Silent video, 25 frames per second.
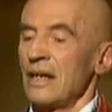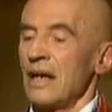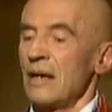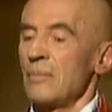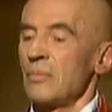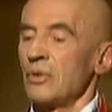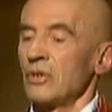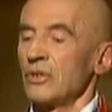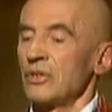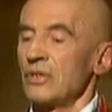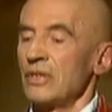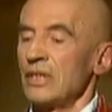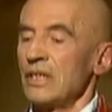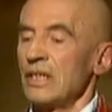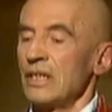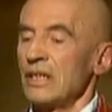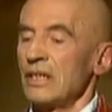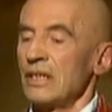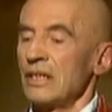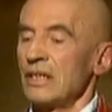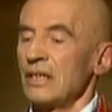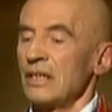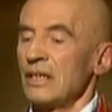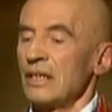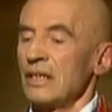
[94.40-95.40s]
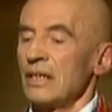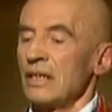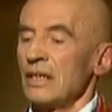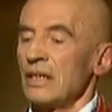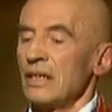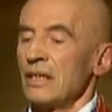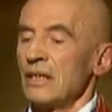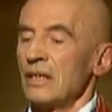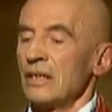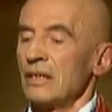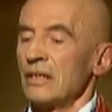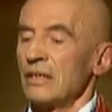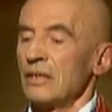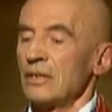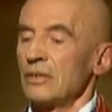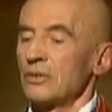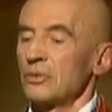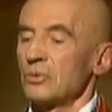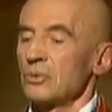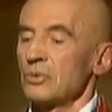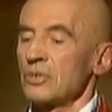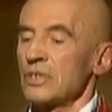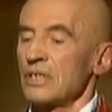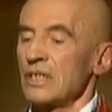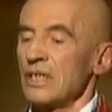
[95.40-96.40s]
abandonné
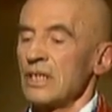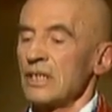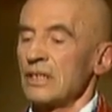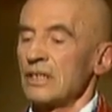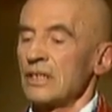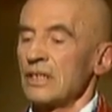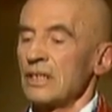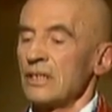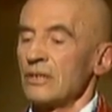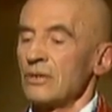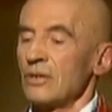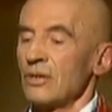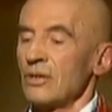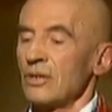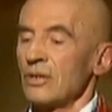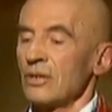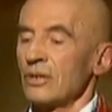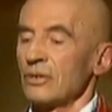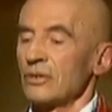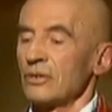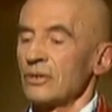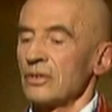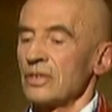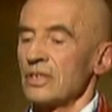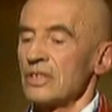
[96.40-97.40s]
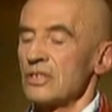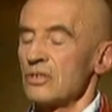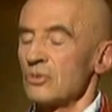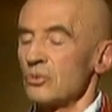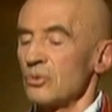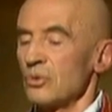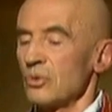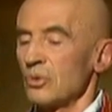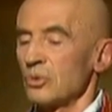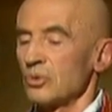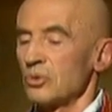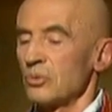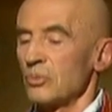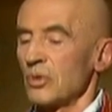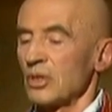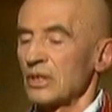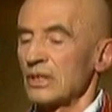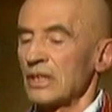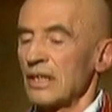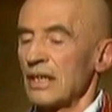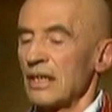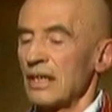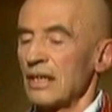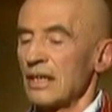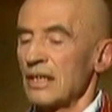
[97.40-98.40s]
tout ce qui était de l'ordre des souillures du
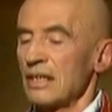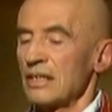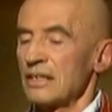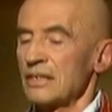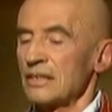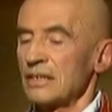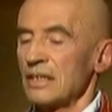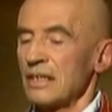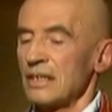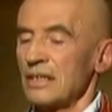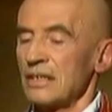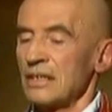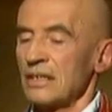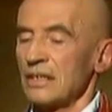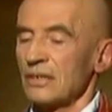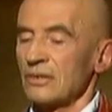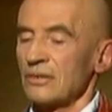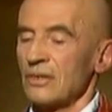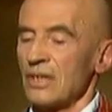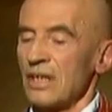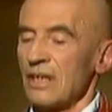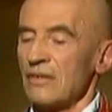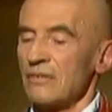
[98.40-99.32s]
mental, c'est-à-dire de